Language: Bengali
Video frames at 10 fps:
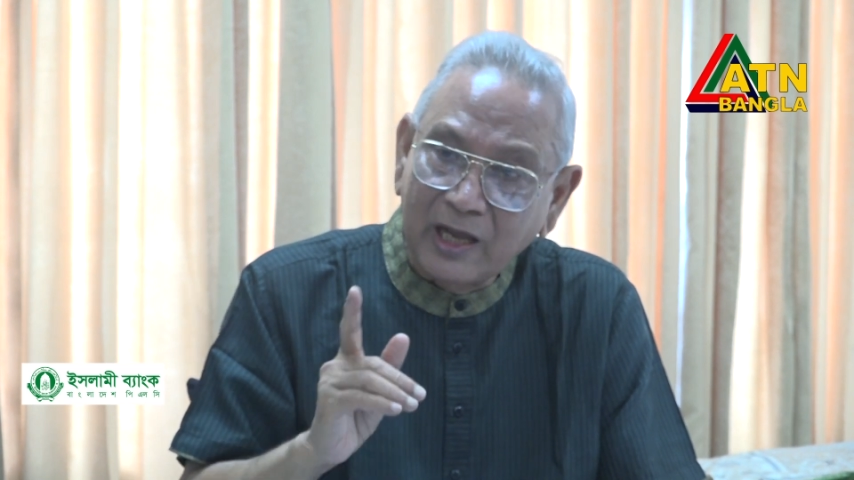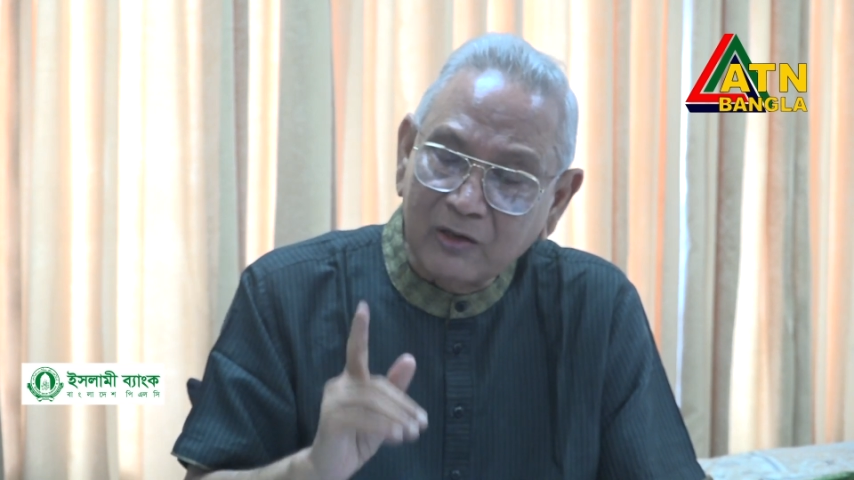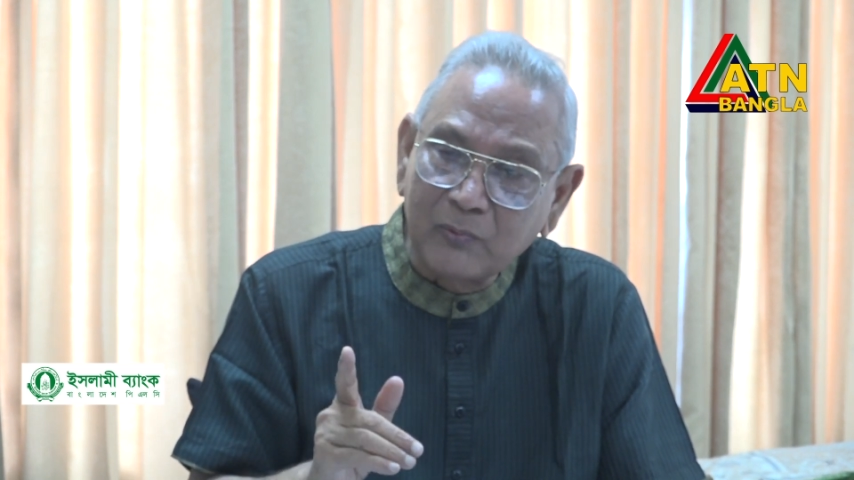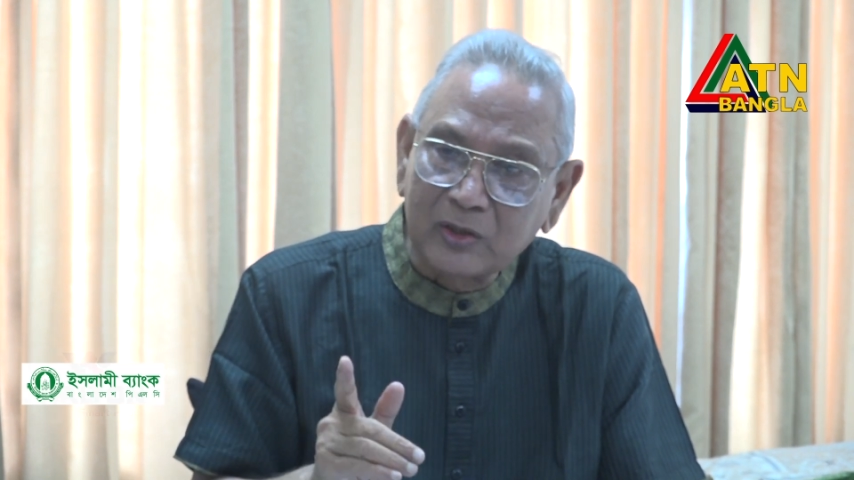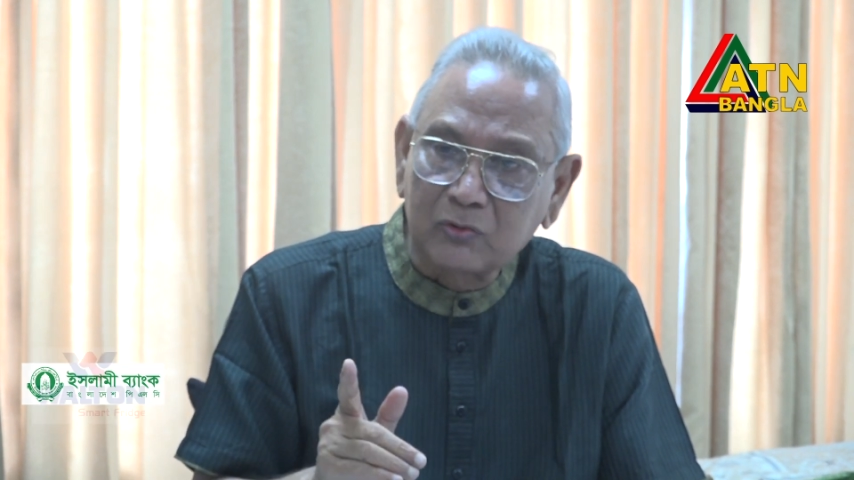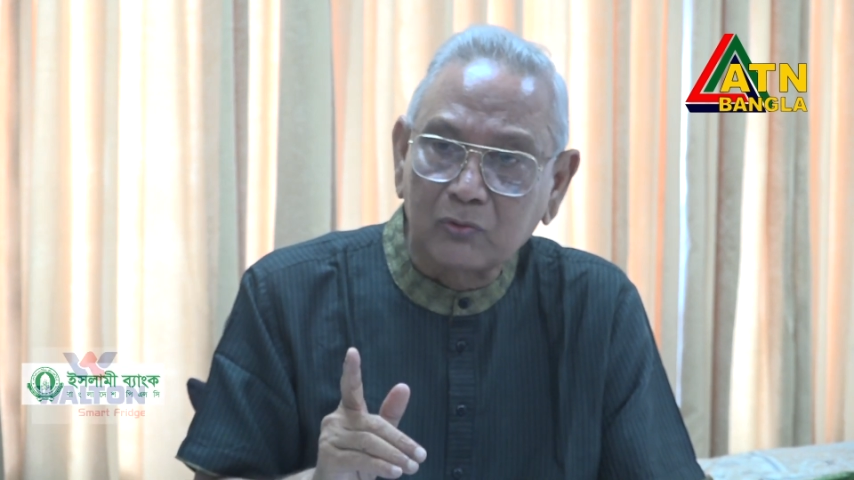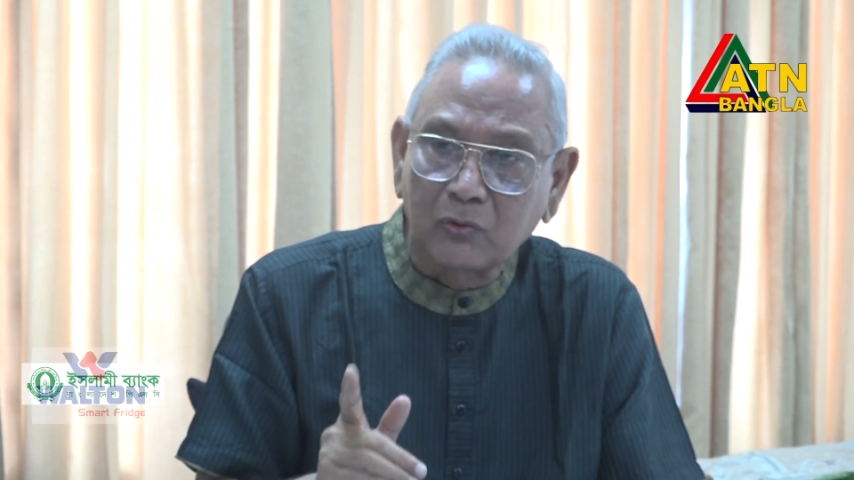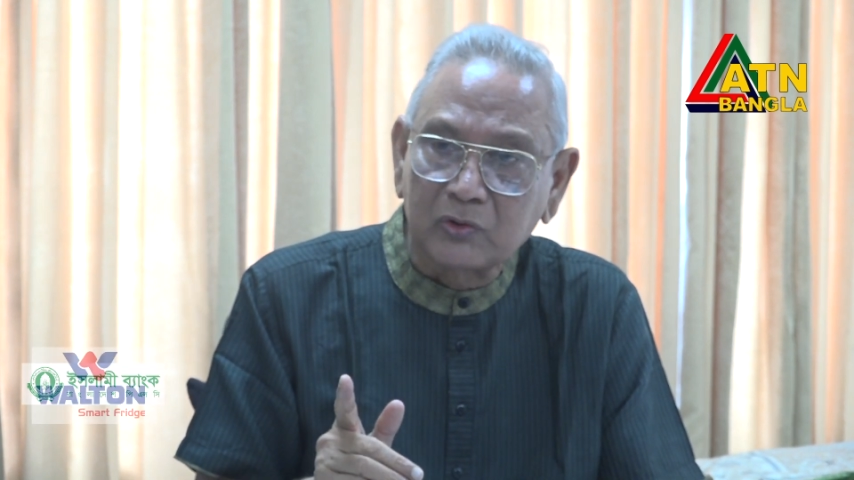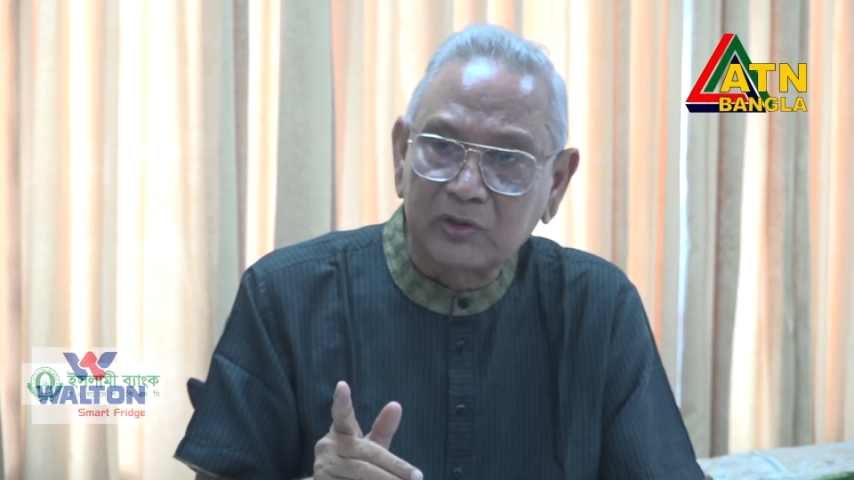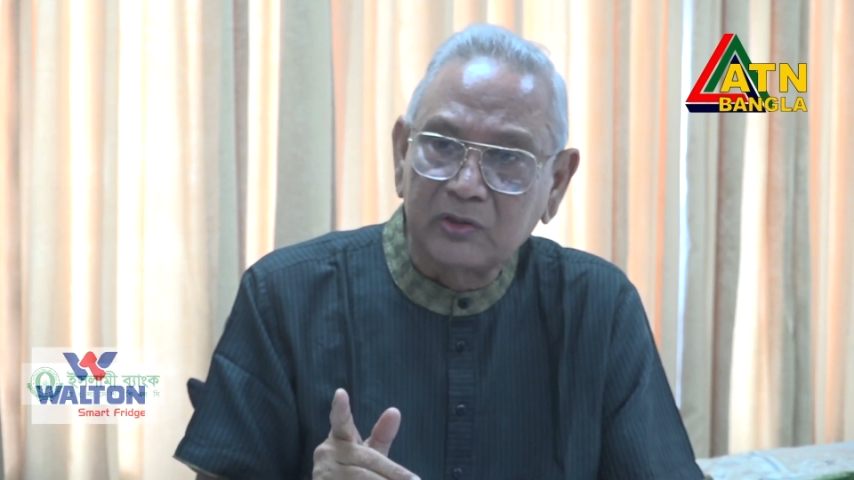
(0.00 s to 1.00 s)
একবার তো
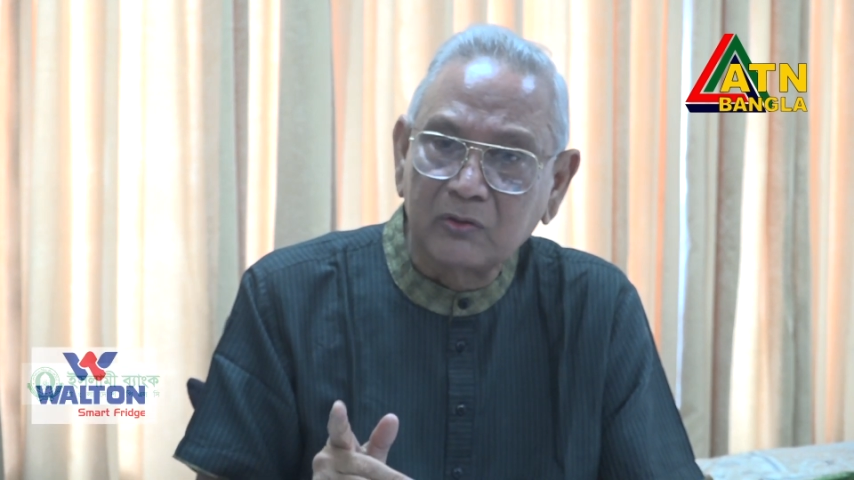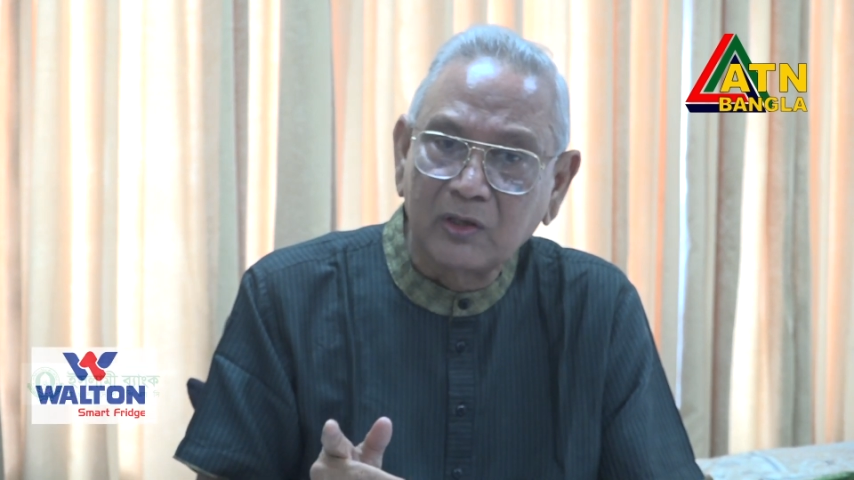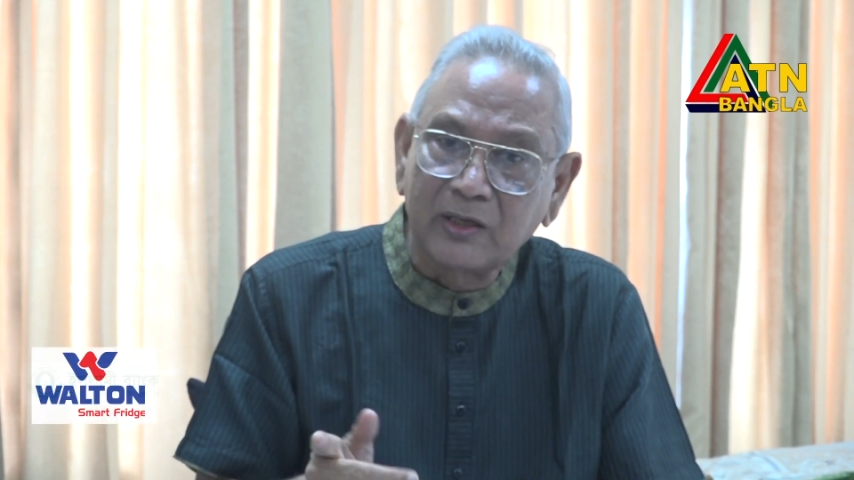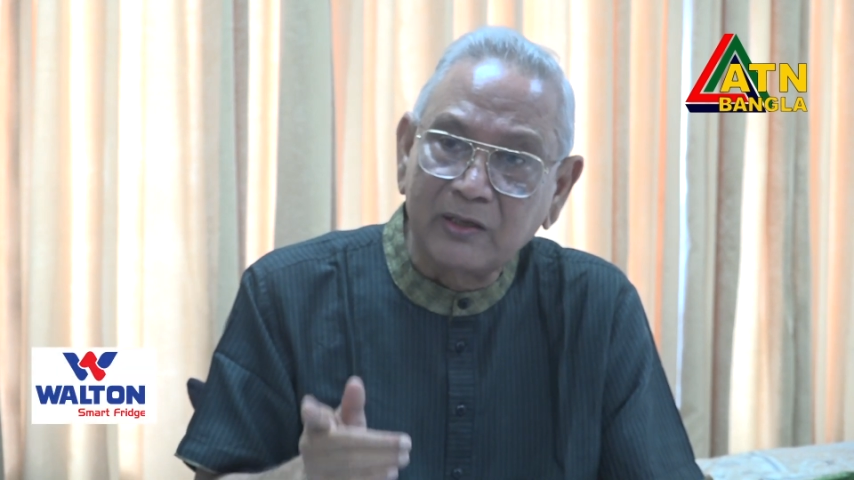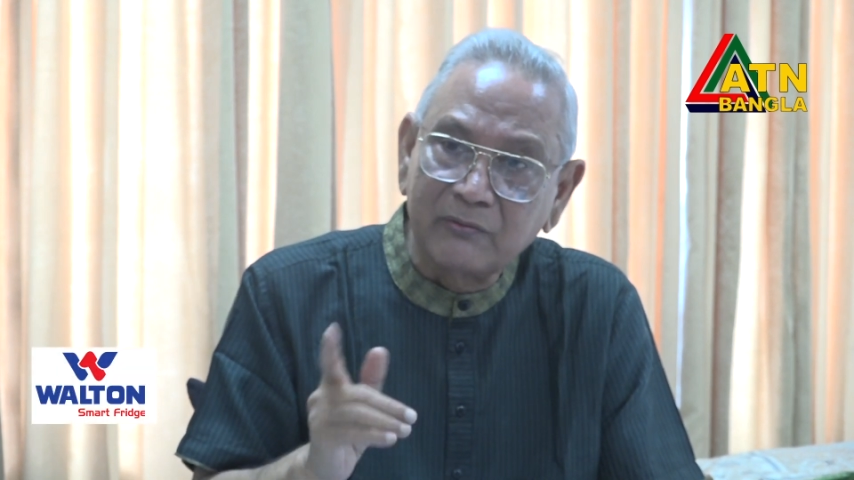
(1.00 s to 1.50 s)
করতেই হয়